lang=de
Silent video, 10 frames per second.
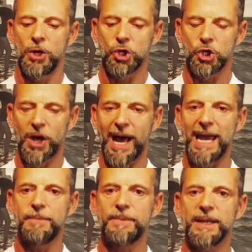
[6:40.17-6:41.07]

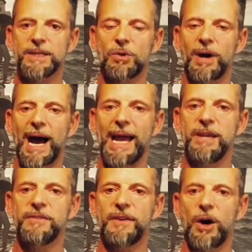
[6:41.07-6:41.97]
Schreibt es doch
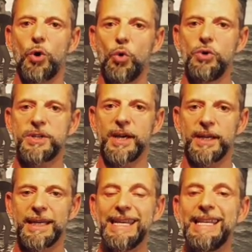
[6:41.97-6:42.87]
einfach
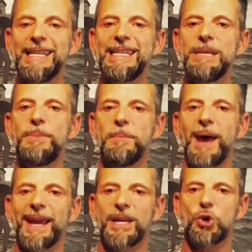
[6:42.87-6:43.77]
unten in die
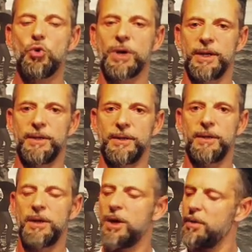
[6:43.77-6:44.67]

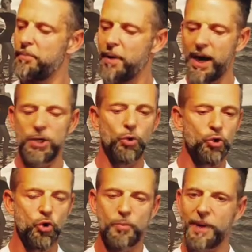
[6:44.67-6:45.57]
Bemerkungen bei
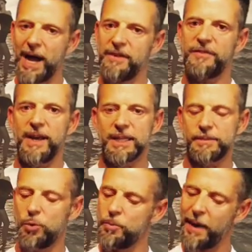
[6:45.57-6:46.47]
YouTube, bei
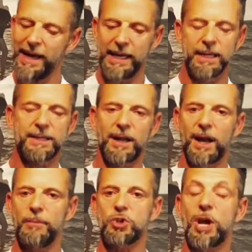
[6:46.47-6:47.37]
Facebook, bei
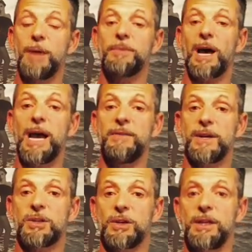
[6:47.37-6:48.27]
Instagram. Schreibt rein,
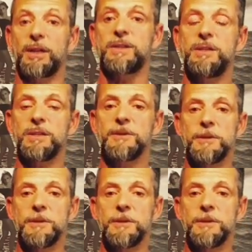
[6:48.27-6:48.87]
was euch interessiert.